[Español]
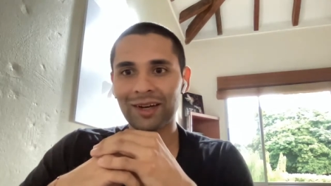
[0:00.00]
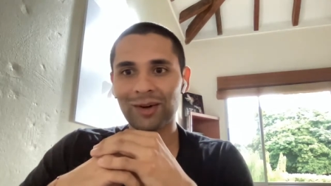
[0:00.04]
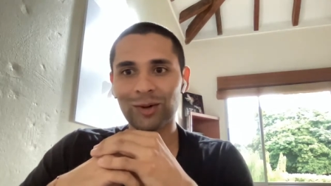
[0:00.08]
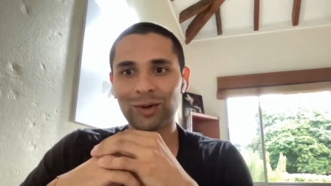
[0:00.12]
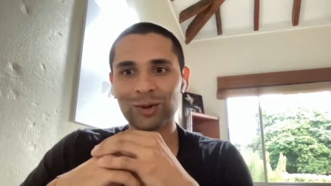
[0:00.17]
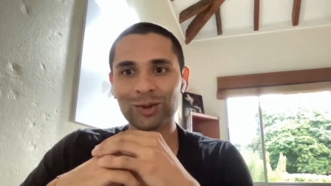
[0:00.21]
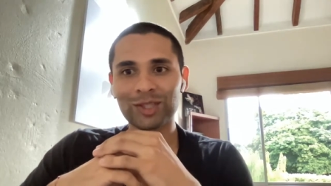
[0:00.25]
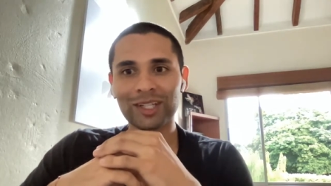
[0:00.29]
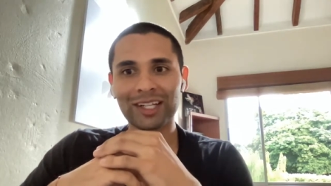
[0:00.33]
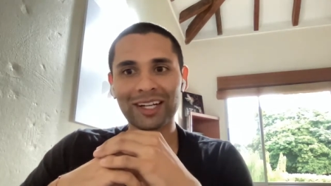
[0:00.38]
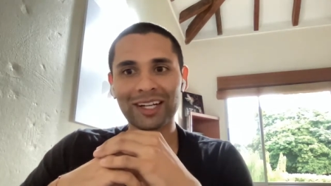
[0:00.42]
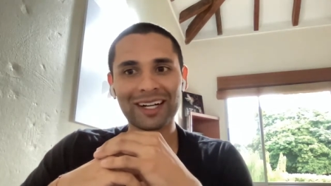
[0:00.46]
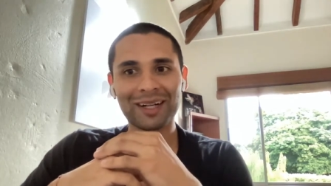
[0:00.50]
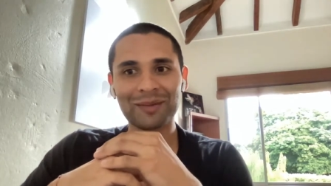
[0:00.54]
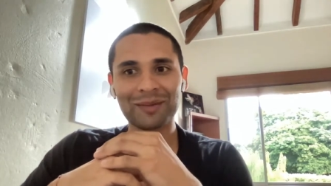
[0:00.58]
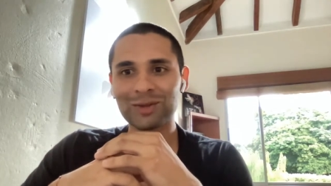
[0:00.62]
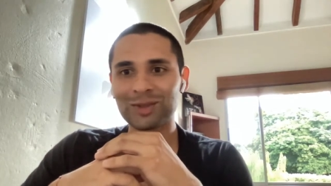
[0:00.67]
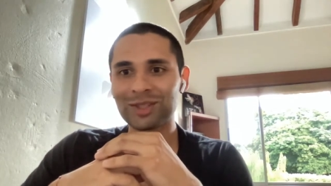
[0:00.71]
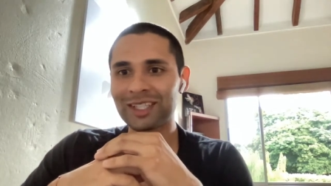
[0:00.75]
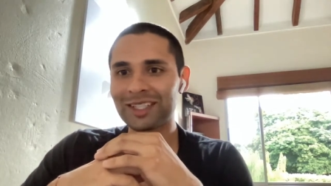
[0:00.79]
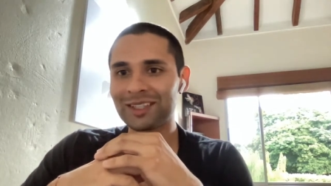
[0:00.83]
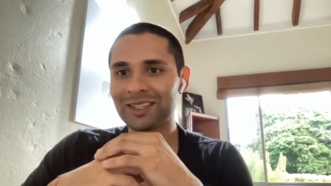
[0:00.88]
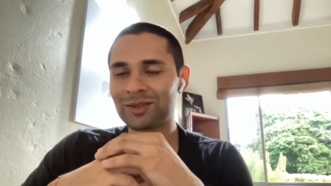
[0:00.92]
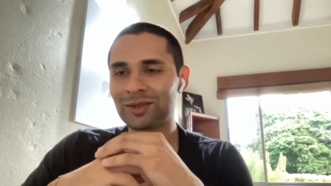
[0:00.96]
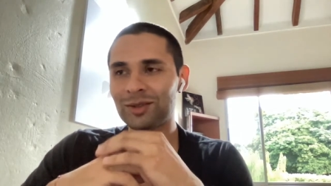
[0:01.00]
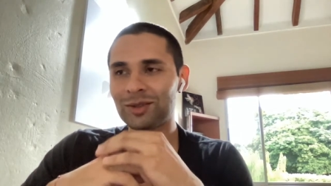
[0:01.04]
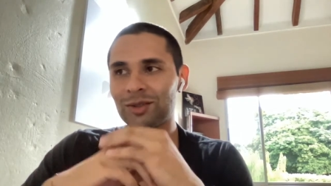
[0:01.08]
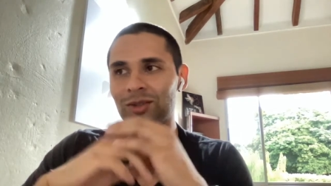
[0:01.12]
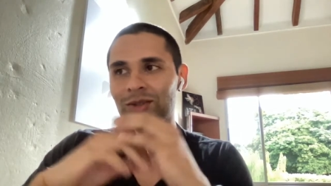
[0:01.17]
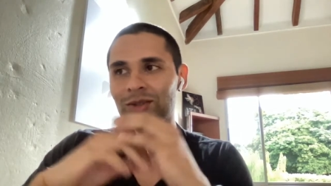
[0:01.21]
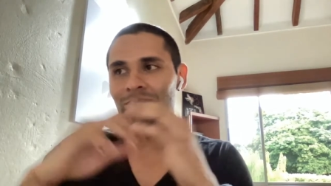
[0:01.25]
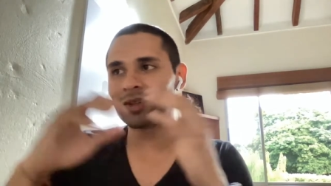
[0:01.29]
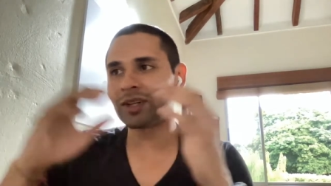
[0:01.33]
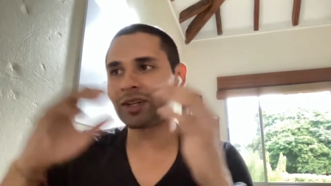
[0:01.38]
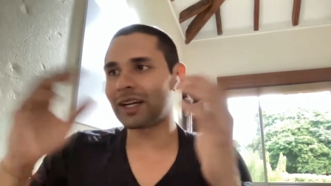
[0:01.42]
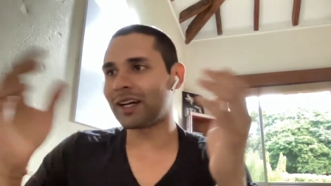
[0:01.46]
O cerramos
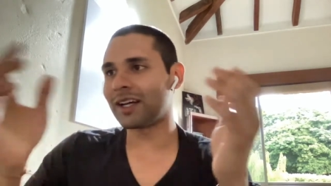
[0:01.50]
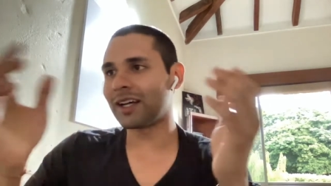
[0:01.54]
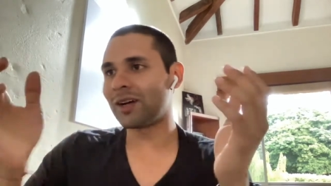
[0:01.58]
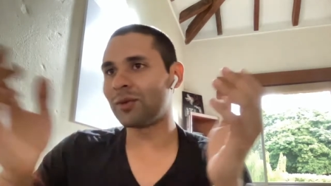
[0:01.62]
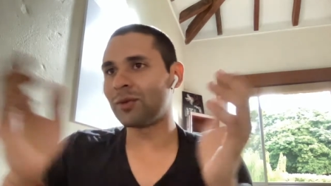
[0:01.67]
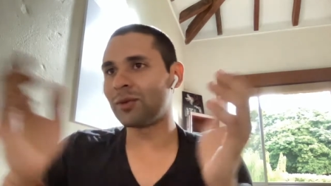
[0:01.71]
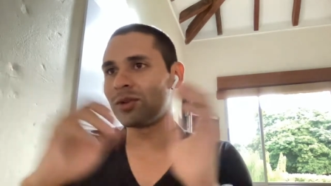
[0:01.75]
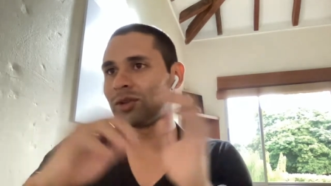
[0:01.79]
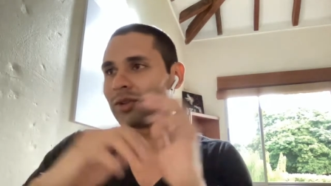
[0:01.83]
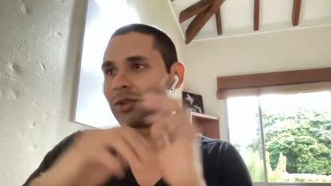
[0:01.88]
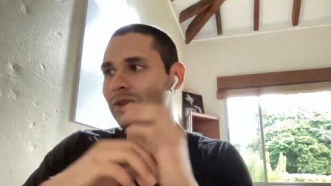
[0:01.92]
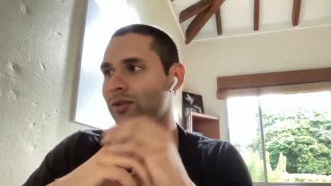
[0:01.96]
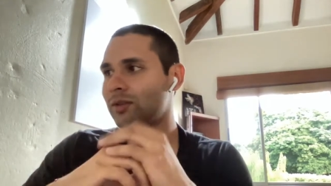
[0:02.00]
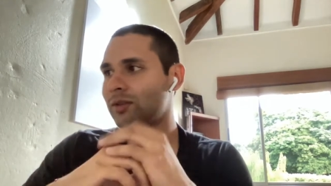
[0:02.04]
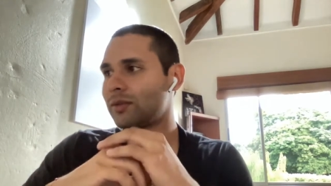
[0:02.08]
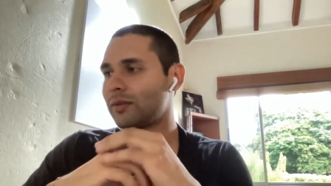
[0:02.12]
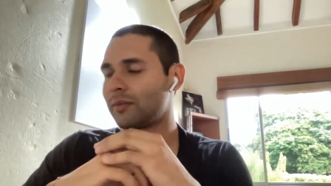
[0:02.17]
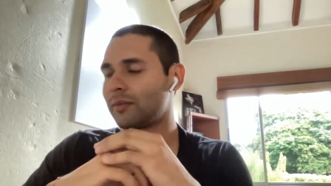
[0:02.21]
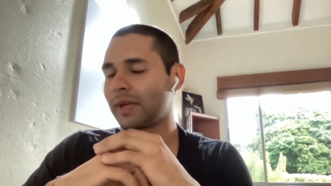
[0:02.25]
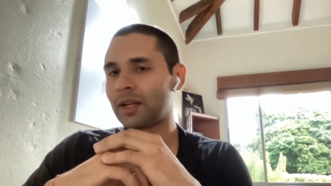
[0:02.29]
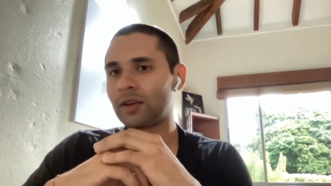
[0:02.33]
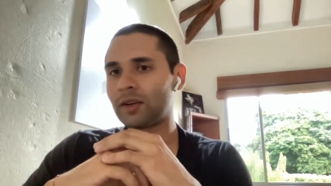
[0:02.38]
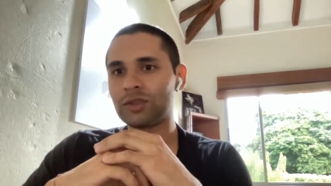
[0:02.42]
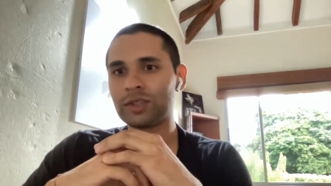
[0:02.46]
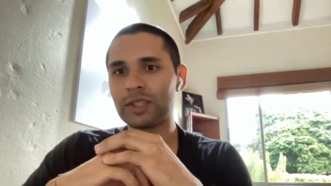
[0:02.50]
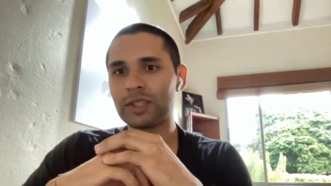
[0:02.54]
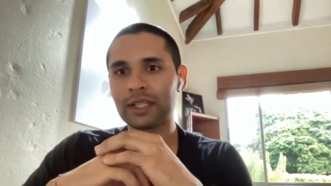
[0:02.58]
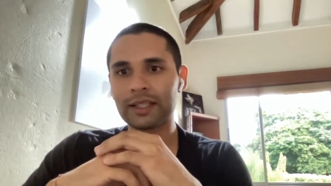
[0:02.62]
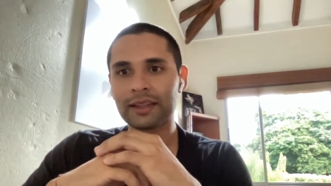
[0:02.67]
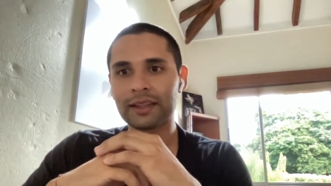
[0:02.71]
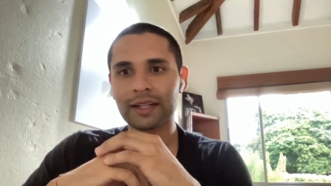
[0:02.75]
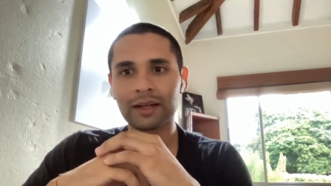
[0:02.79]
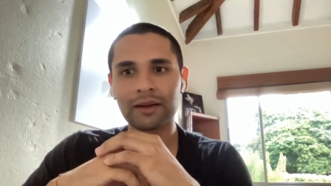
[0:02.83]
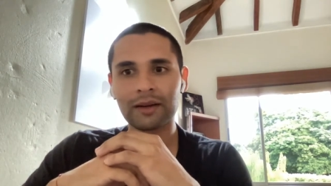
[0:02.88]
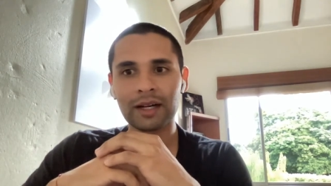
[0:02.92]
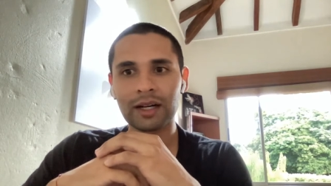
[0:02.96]
esto, cada uno va y
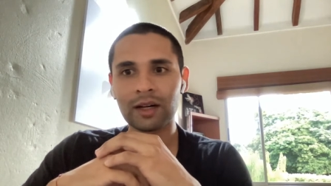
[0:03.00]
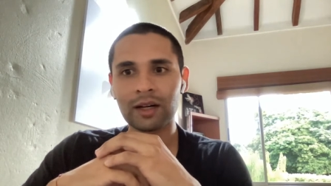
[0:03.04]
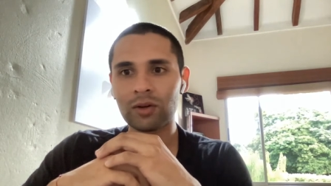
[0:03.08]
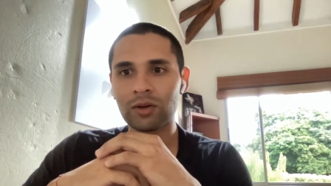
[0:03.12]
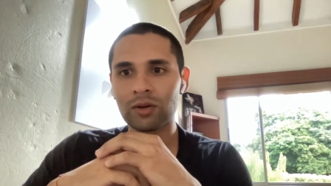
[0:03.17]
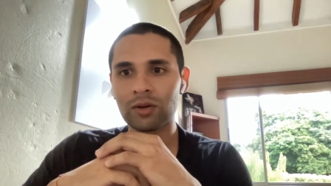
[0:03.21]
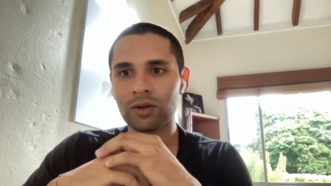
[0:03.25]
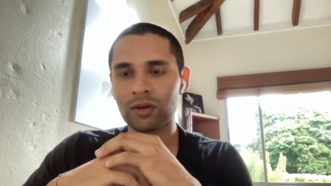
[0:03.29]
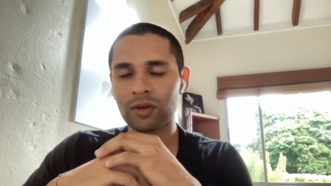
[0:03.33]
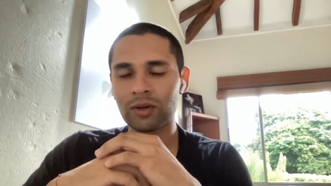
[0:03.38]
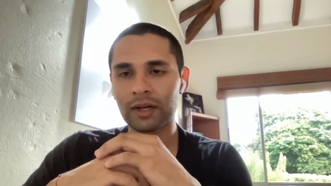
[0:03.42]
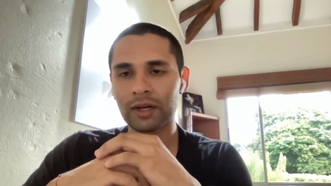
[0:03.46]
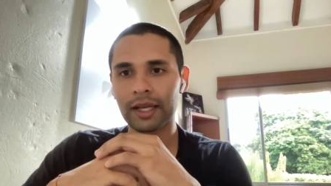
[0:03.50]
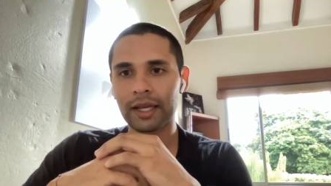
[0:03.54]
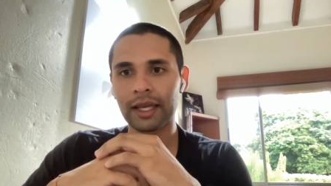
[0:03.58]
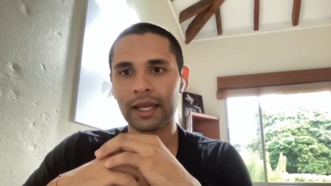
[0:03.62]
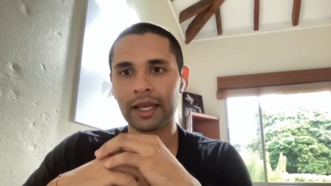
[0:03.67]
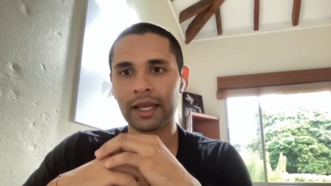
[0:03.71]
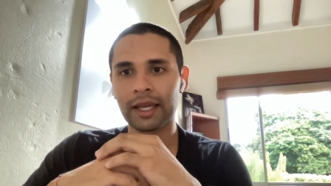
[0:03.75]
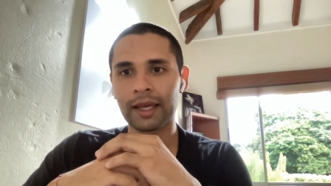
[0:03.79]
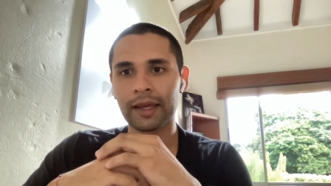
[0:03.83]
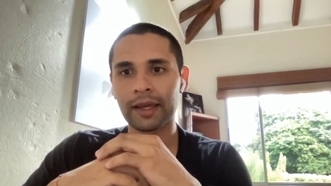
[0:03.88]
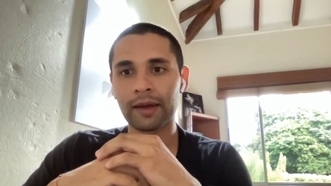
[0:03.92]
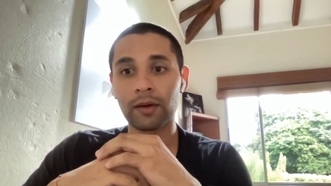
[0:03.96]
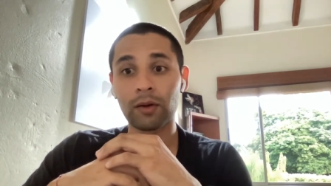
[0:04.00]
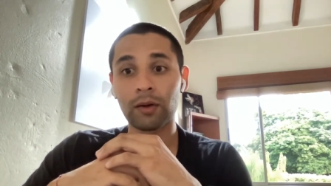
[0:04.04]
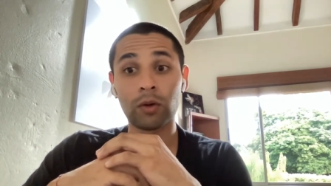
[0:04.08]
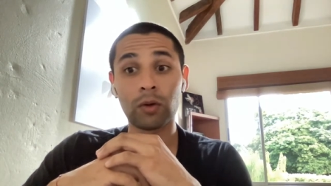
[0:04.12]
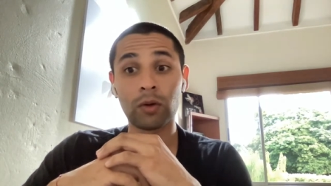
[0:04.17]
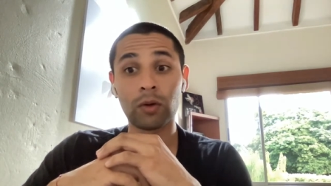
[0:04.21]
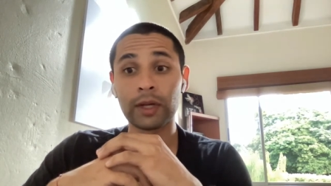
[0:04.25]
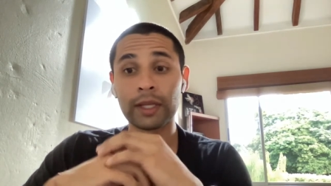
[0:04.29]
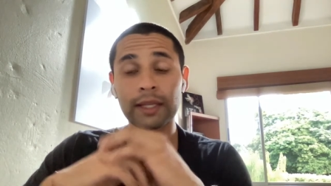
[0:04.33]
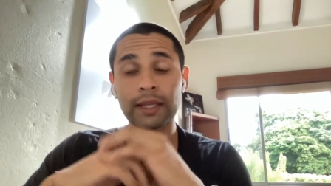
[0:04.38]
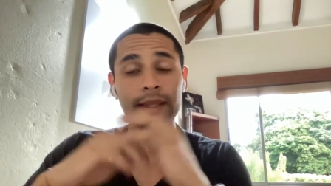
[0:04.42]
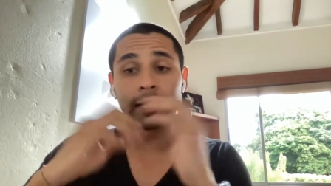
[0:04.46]
consigue trabajo, eh,
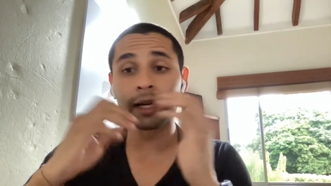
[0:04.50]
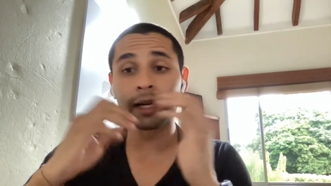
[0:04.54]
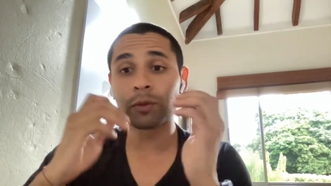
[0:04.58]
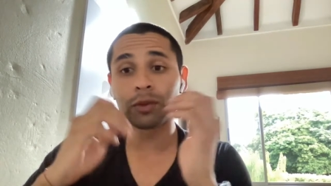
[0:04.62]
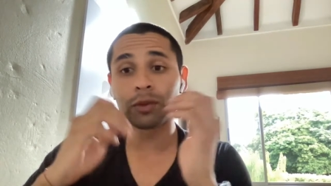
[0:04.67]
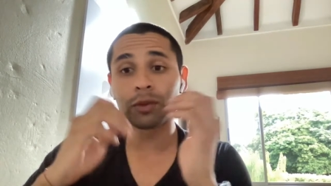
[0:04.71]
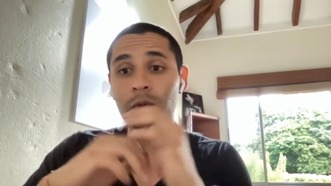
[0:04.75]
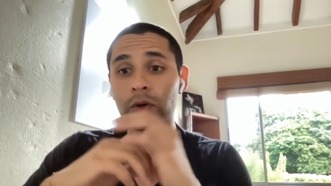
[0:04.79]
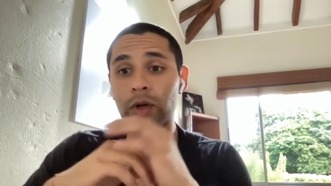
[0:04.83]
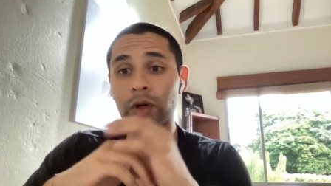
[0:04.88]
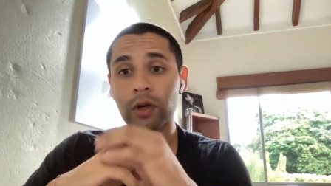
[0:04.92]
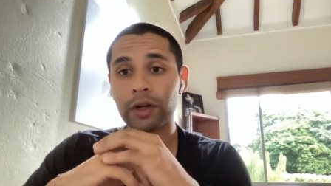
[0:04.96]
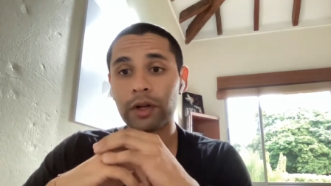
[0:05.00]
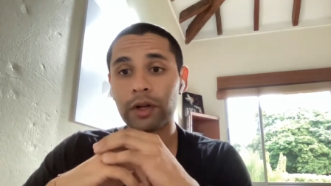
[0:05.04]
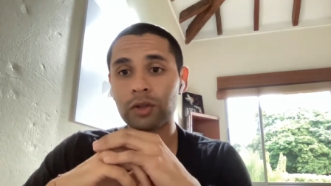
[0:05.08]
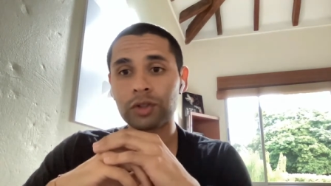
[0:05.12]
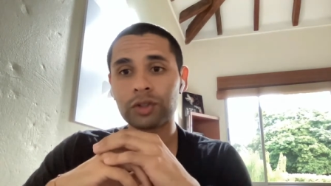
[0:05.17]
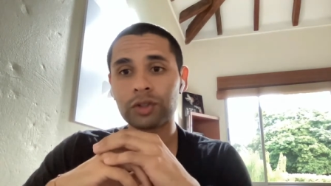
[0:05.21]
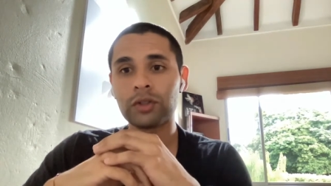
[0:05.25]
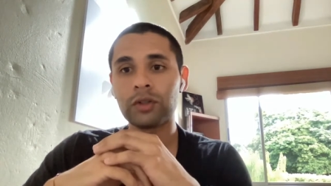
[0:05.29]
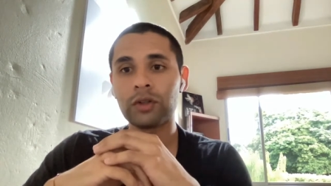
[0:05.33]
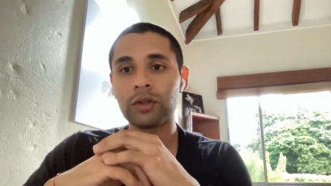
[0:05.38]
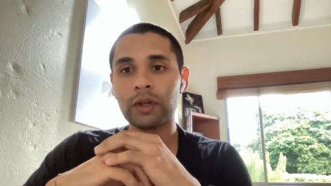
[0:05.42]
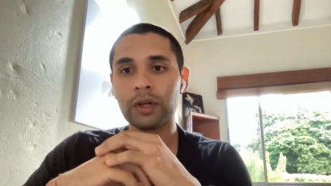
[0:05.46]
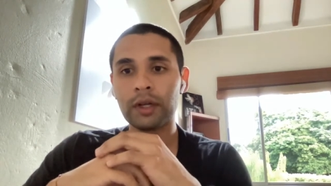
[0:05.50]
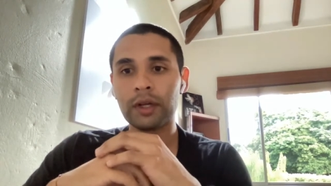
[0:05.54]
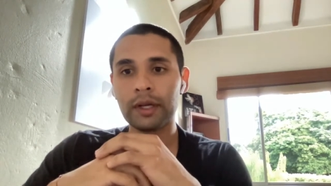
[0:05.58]
o iteramos el modelo de negocio.